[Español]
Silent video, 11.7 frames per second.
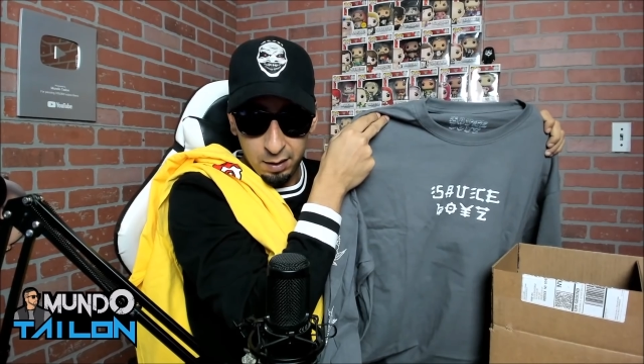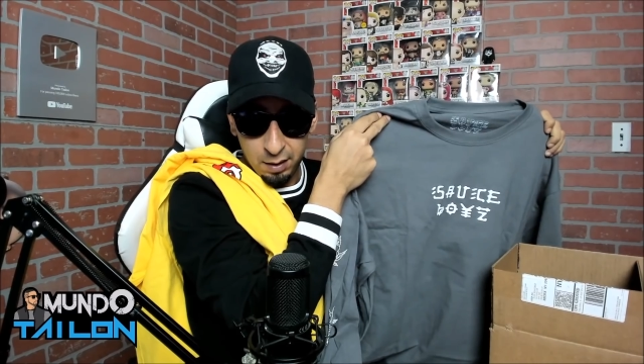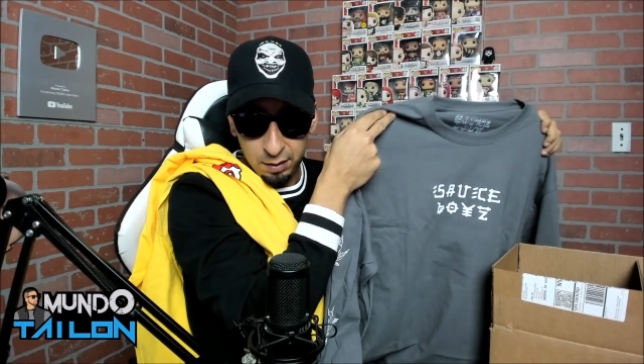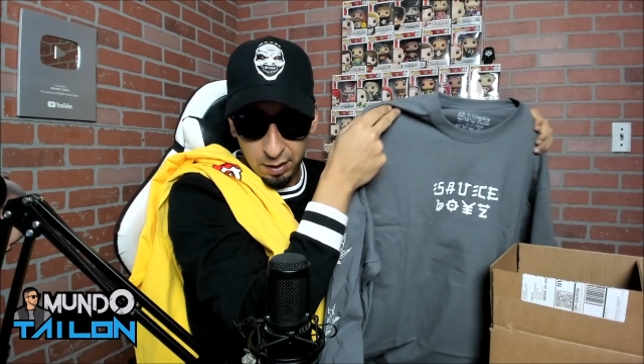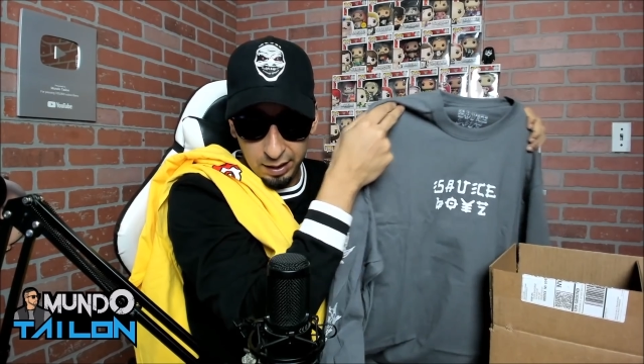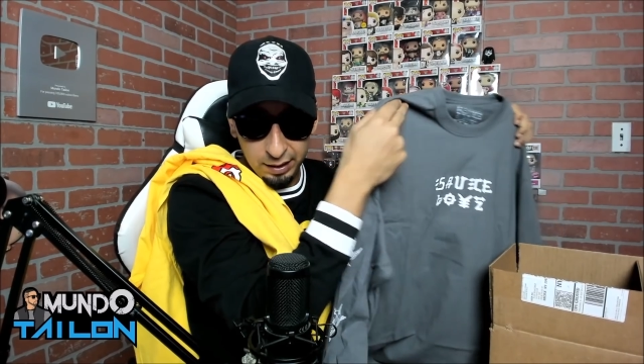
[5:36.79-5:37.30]

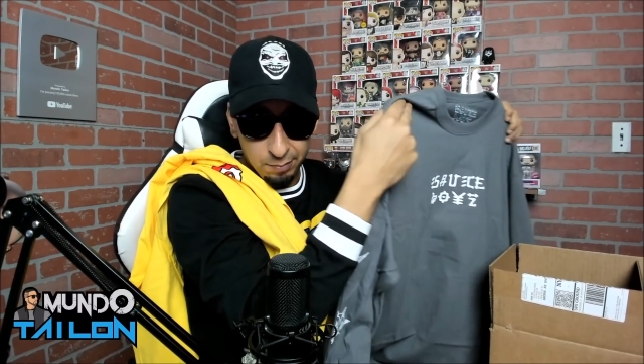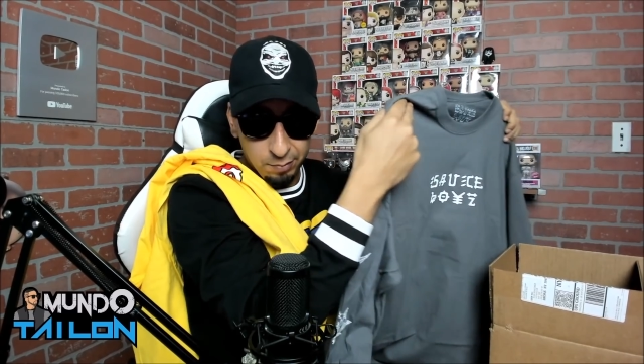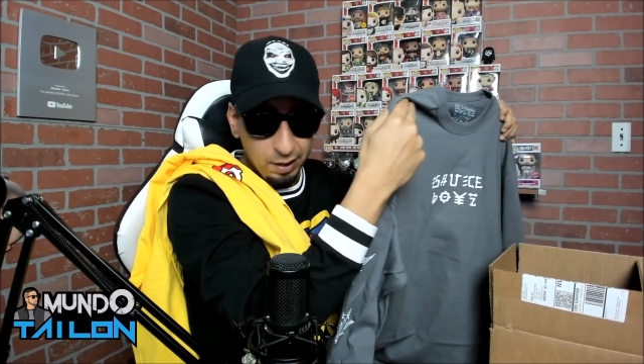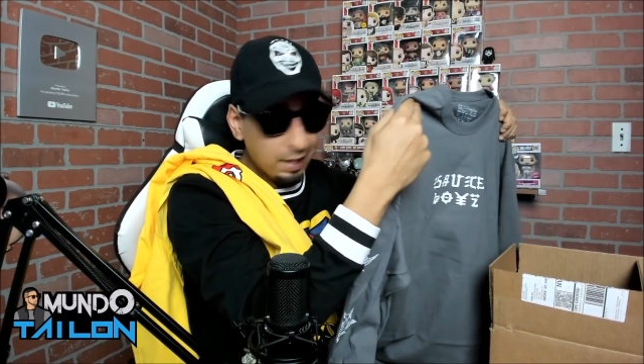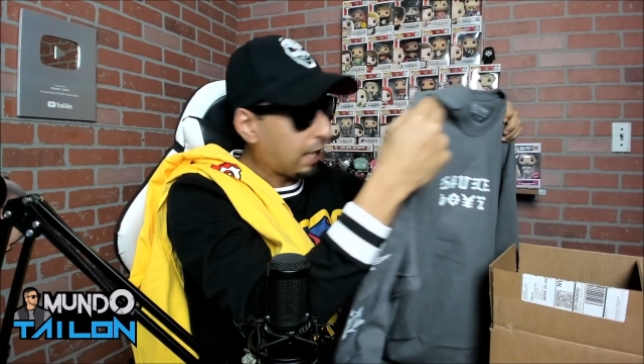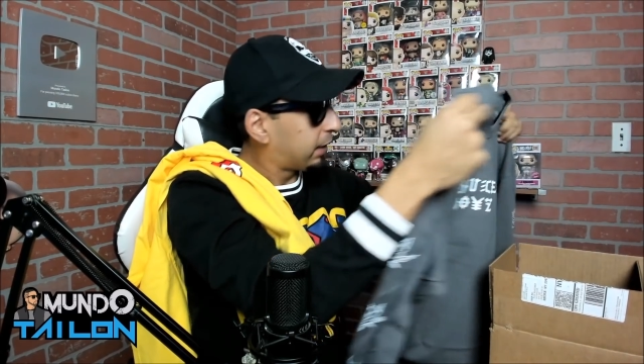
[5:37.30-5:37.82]
So, ahí te
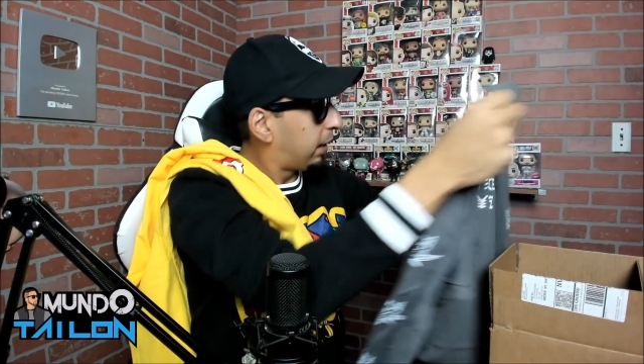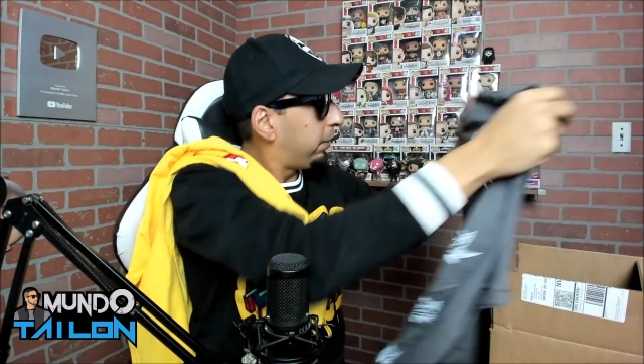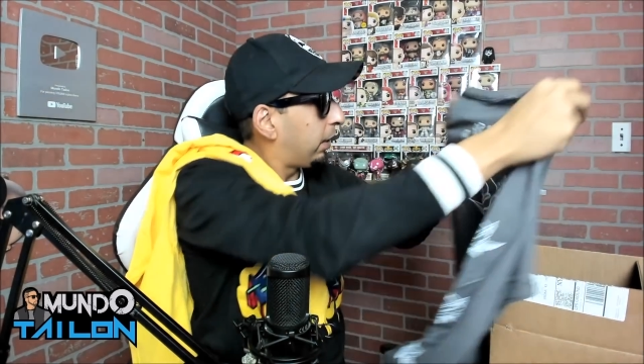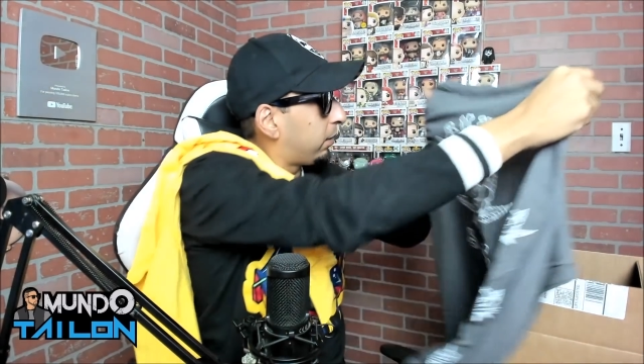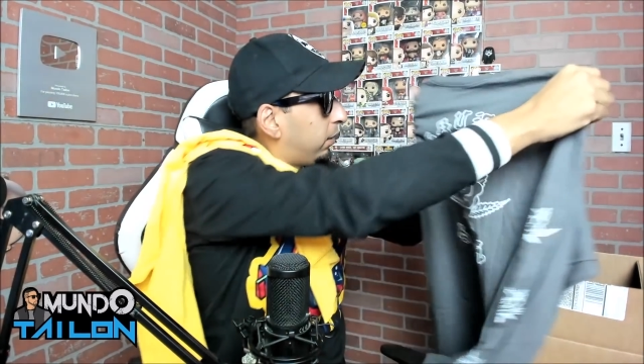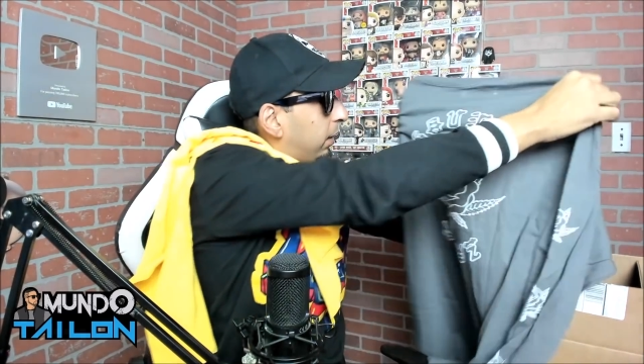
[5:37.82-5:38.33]
puedes
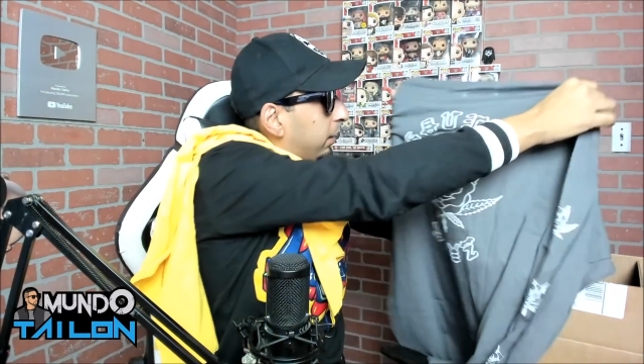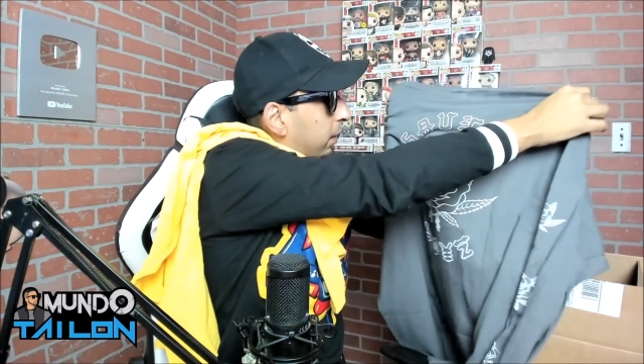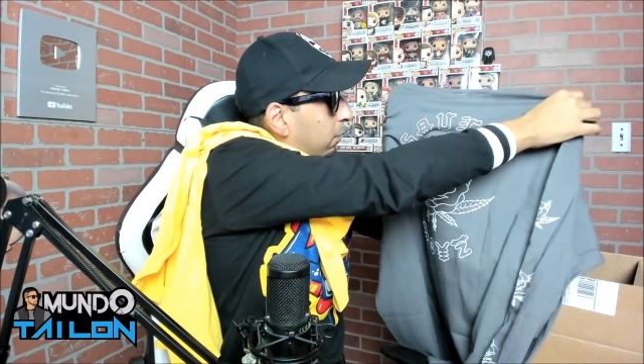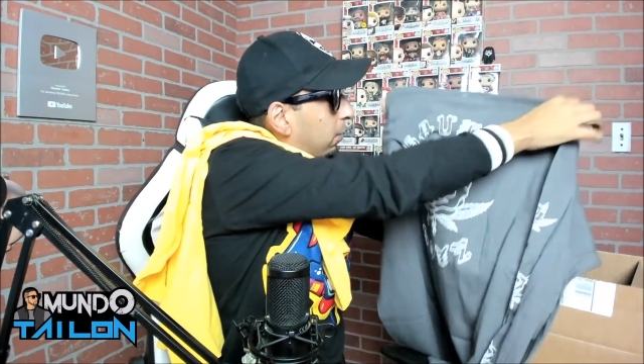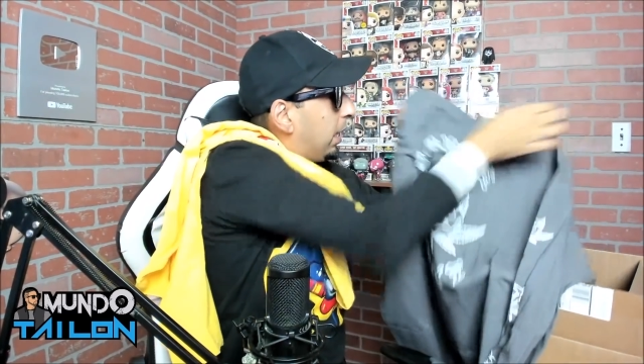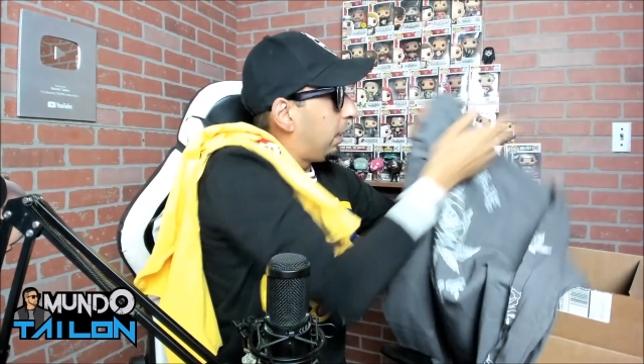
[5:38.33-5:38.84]
activar con esa
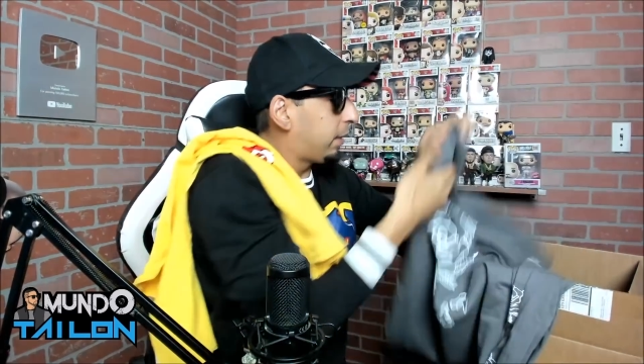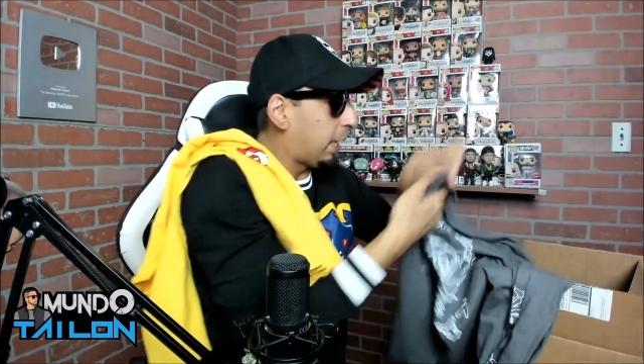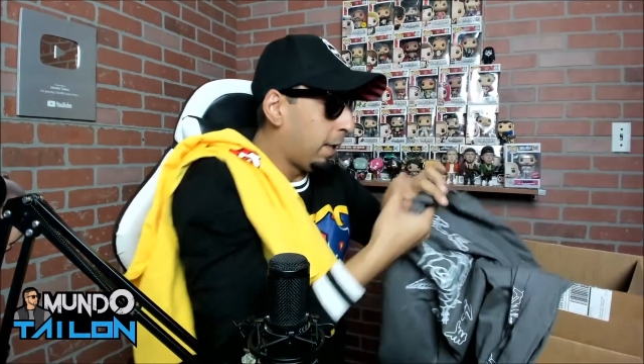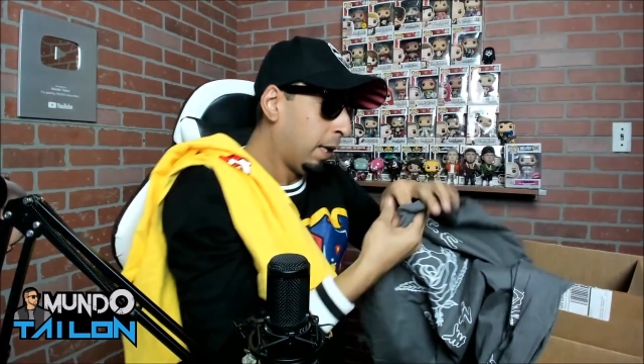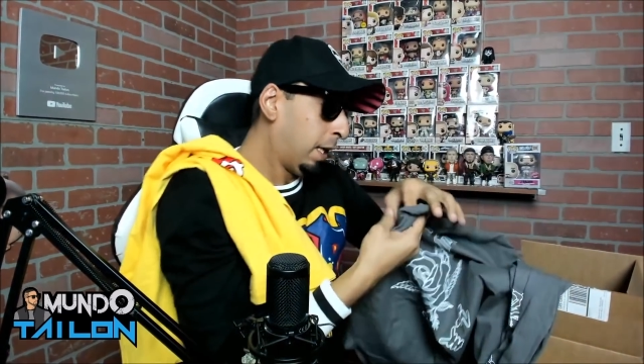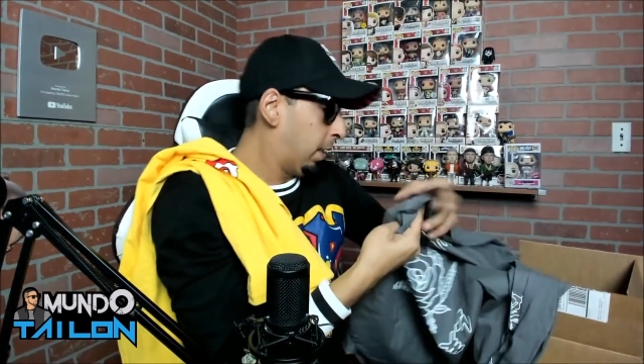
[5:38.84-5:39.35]
vuelta.